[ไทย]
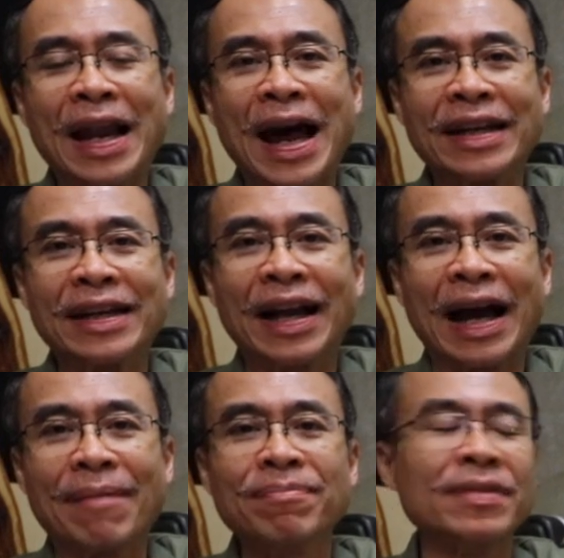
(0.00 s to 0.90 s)
ตลาดเนี่ยนะ
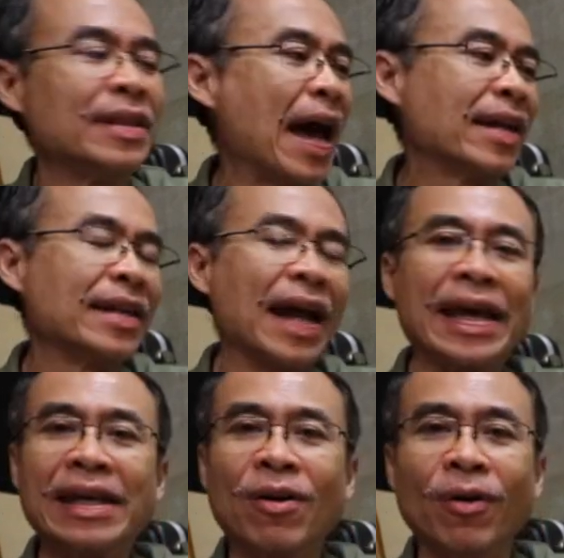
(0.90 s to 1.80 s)
ครับด้านใน
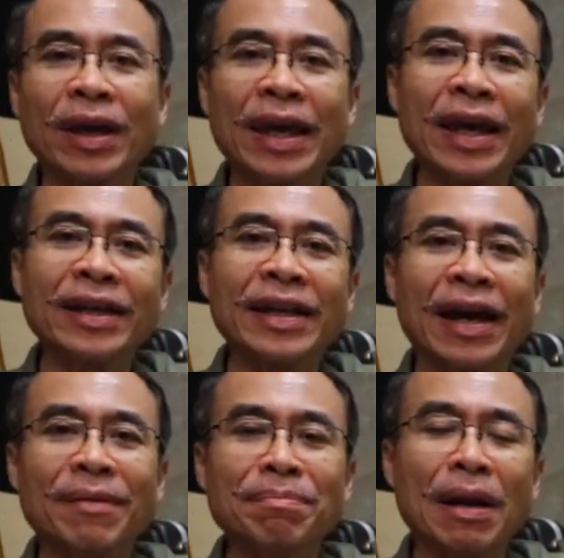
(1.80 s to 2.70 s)
ของเคสเนี่ย
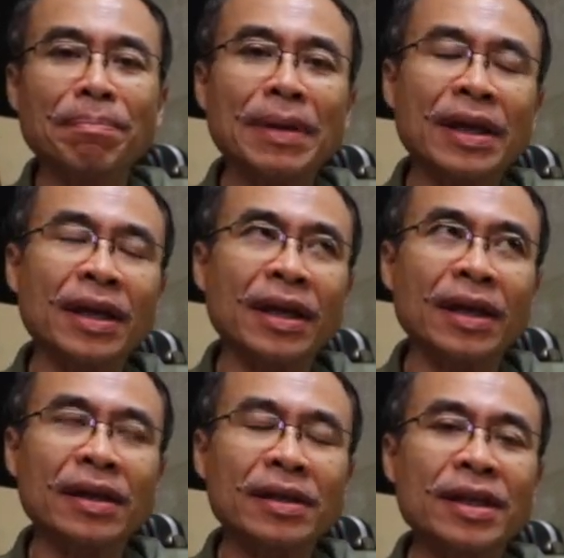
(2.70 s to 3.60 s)
มันมี
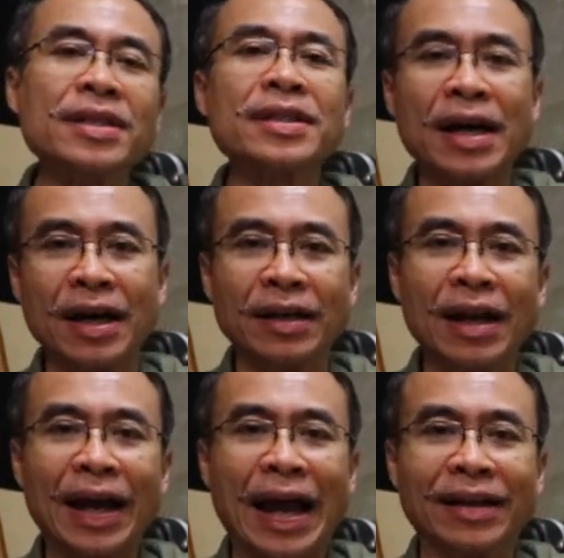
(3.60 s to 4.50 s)
อินเสิร์ต
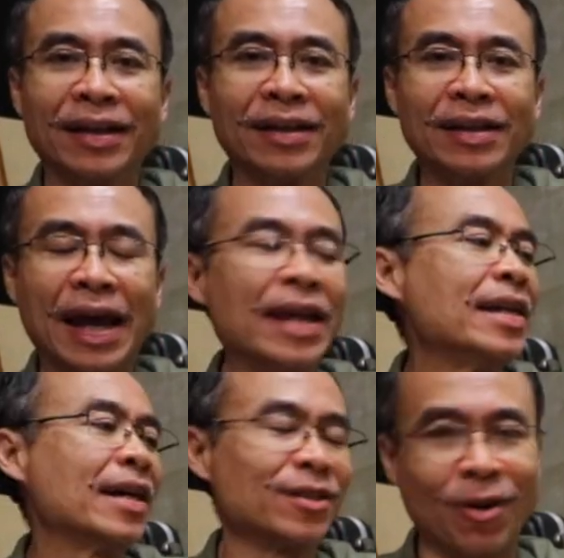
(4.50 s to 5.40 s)
แล้วกันให้
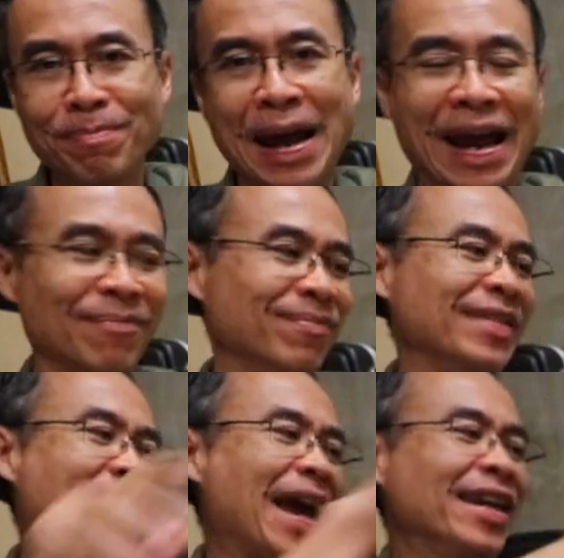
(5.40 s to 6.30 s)
เลือก 2 แบบ
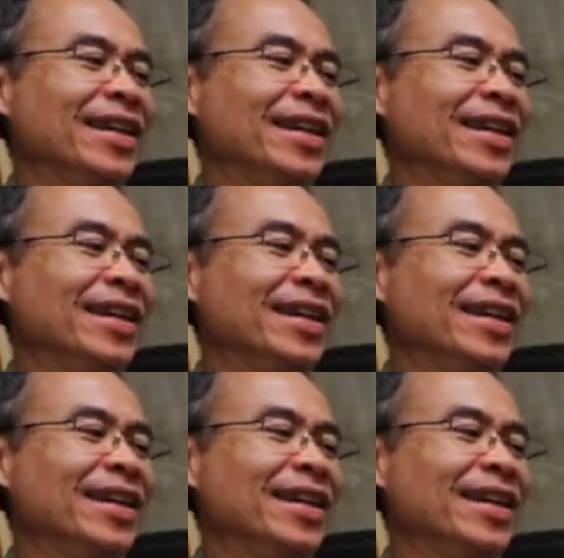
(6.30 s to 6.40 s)
นะ